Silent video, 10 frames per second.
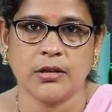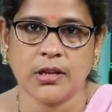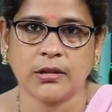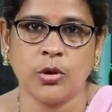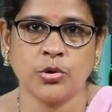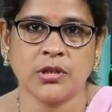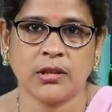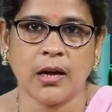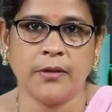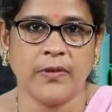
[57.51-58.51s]
सतलुज
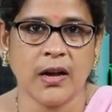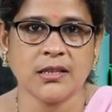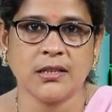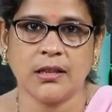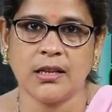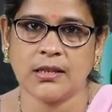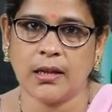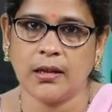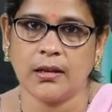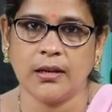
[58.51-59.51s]
तथा व्यास नदी
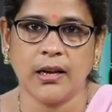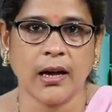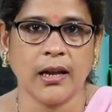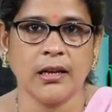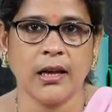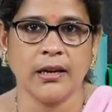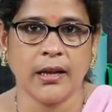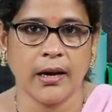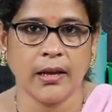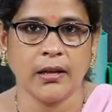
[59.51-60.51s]
से निकाली गई
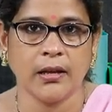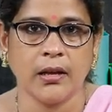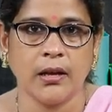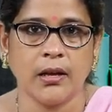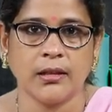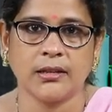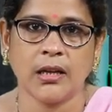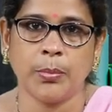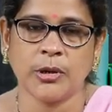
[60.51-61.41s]
नहरें तथा